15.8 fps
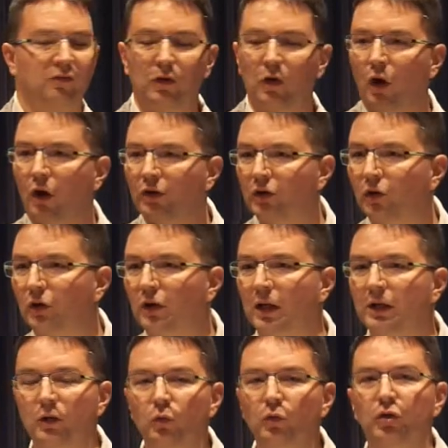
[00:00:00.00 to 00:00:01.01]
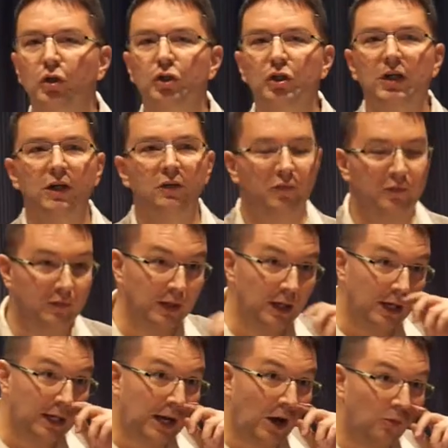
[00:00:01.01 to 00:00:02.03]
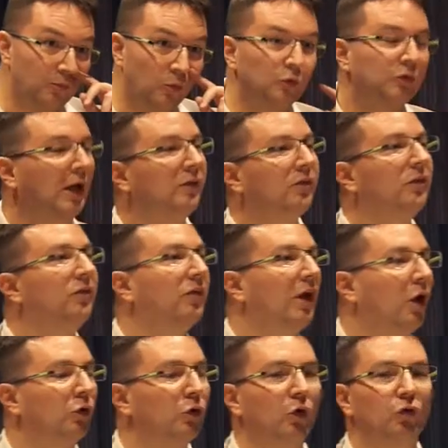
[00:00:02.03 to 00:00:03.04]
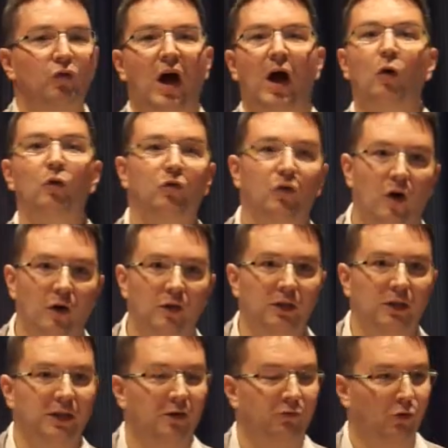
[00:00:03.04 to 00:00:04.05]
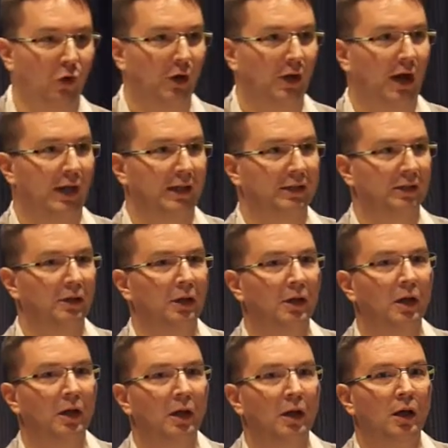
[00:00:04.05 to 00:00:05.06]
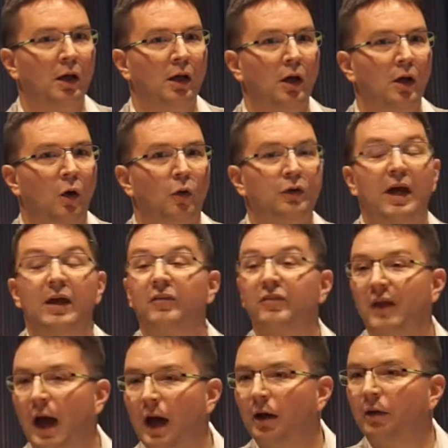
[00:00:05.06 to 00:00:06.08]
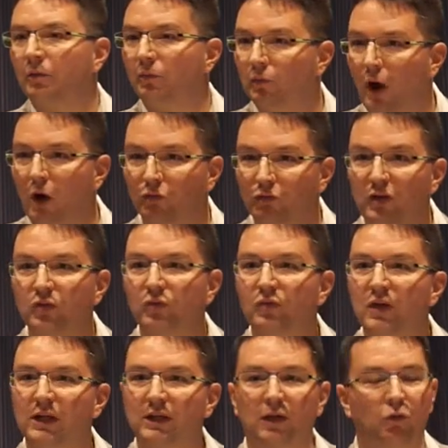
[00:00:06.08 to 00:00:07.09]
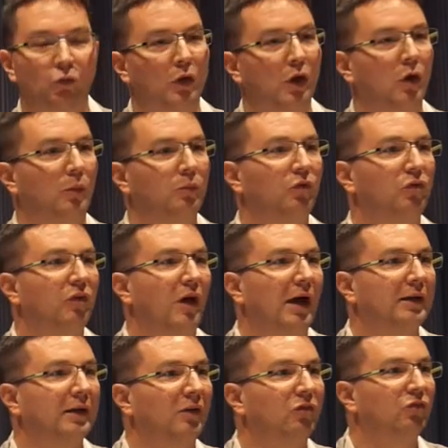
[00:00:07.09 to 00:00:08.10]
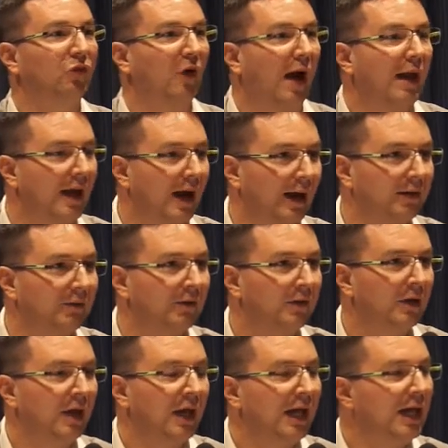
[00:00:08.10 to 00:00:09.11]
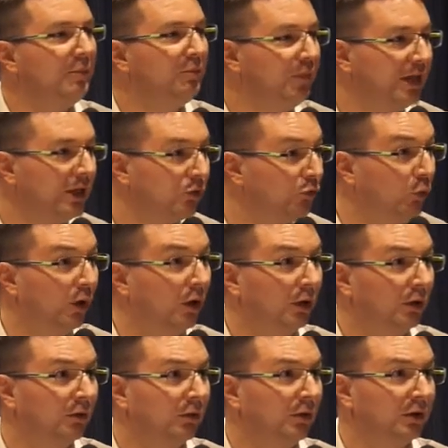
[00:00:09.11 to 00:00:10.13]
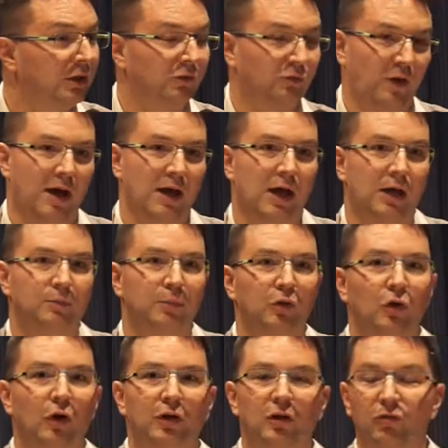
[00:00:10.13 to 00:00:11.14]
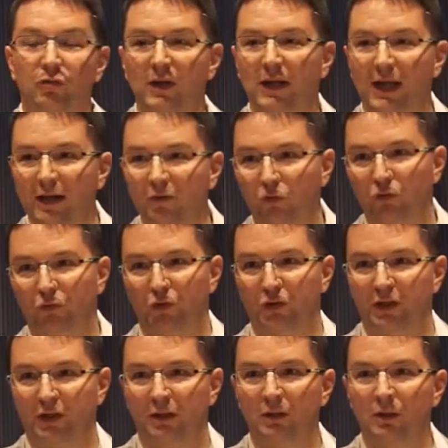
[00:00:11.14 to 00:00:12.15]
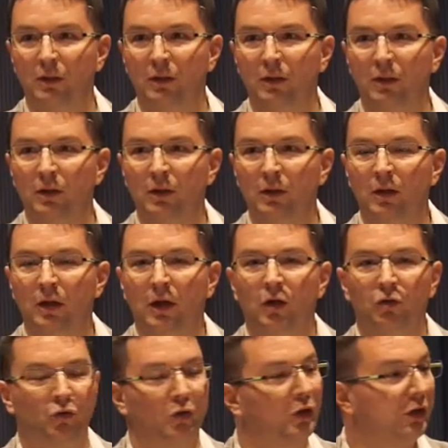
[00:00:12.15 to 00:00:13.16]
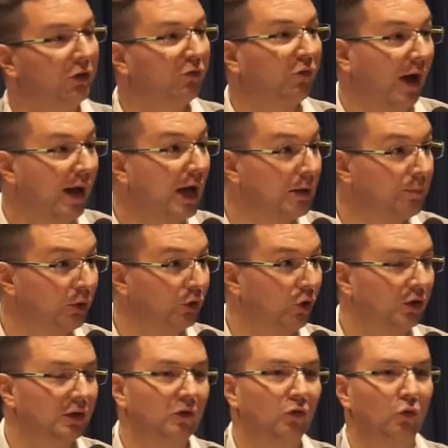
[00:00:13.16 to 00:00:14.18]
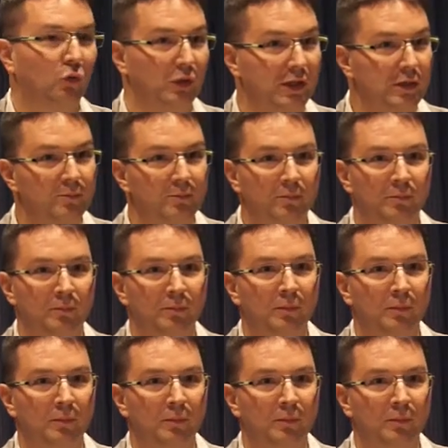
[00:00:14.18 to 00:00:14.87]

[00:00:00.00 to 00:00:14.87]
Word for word: die Leute dort an die unterschiedlichsten Dinge glauben und dann sind sie auch noch so außerordentlich erfolgreich? Und er ist da auf diesem Weg dazu gekommen zu sagen, dass Freiheit eben nicht nur die Freiheit bedeutet, viel Geld zu verdienen, sondern die Freiheit bedeutet zu lieben